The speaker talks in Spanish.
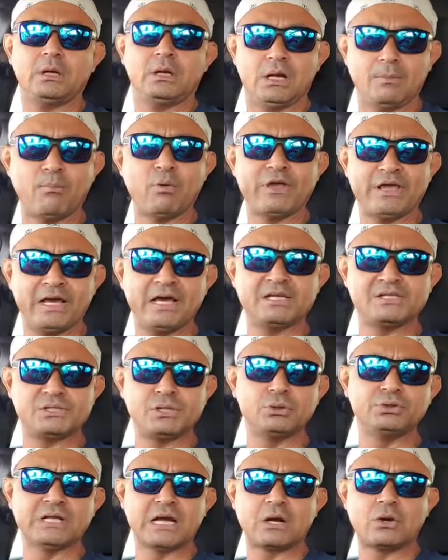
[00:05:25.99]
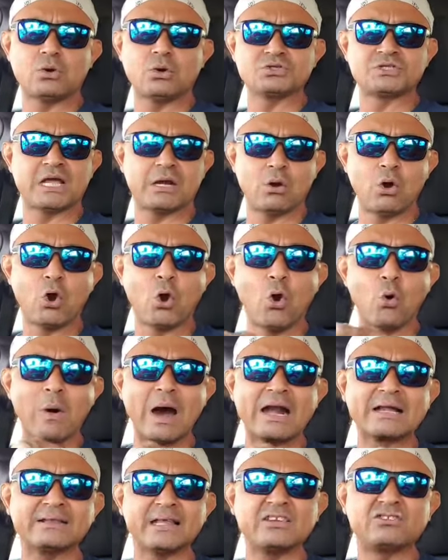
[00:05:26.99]
Les voy a decir una cosa, los
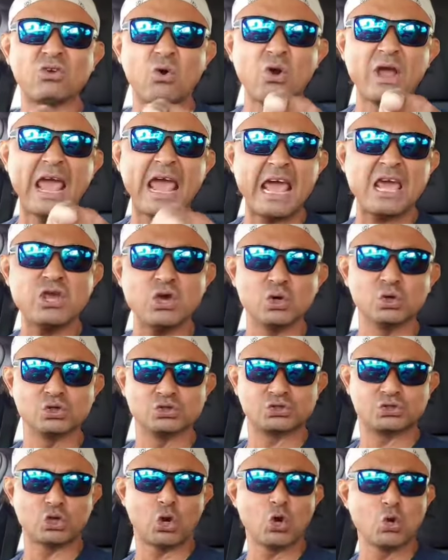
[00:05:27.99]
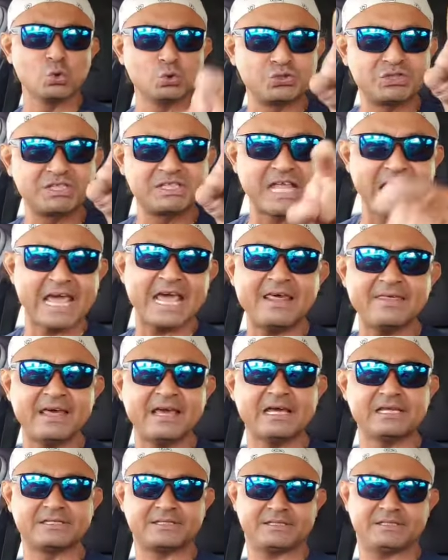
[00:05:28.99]
cobardes son ellos, son
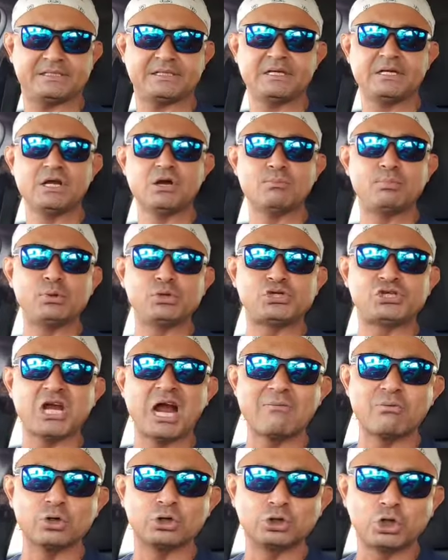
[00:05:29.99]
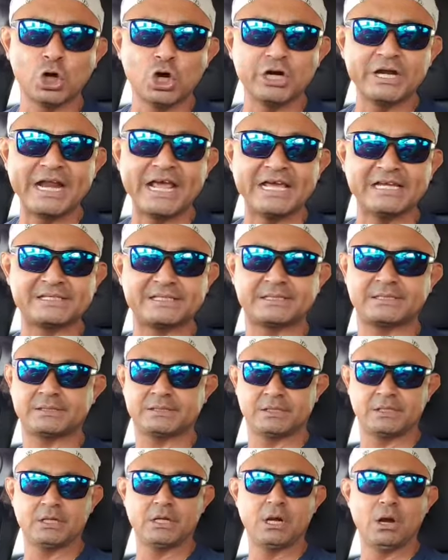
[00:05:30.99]
ustedes,
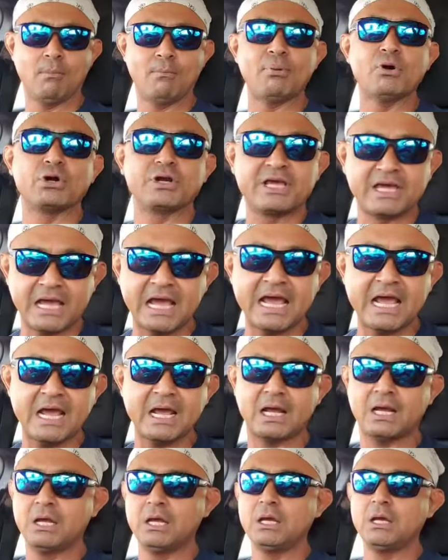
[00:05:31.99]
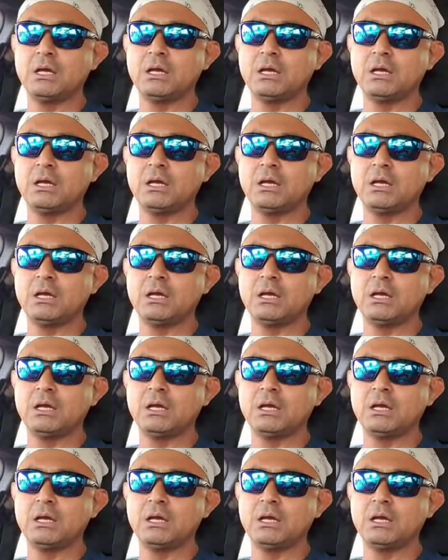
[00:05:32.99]
puchabotones ¿Por qué?